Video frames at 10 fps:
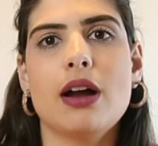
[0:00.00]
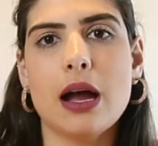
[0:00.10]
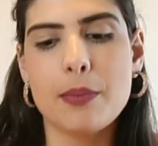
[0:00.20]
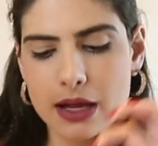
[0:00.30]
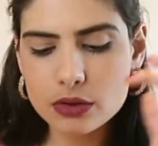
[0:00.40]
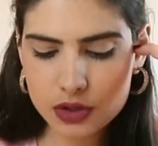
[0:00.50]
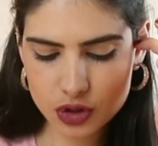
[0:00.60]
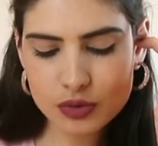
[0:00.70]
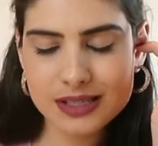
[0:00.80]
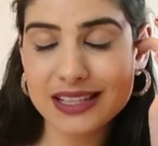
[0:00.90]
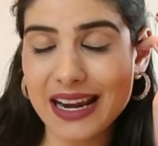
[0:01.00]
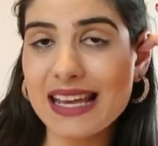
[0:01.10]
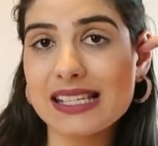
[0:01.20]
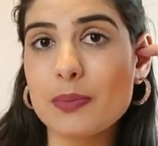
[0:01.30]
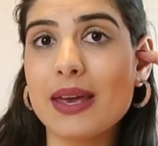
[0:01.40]
É um acabados de uns
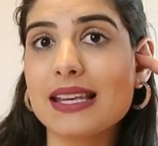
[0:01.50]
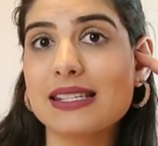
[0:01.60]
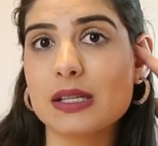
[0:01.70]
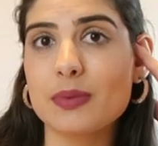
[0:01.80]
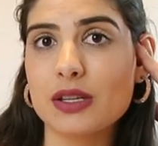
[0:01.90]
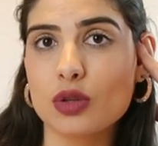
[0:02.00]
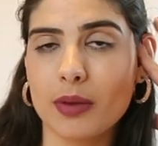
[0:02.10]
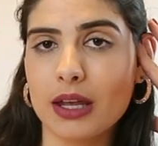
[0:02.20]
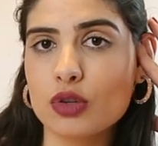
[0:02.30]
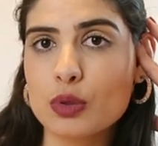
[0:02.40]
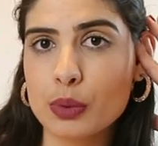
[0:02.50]
três meses, mais ou menos,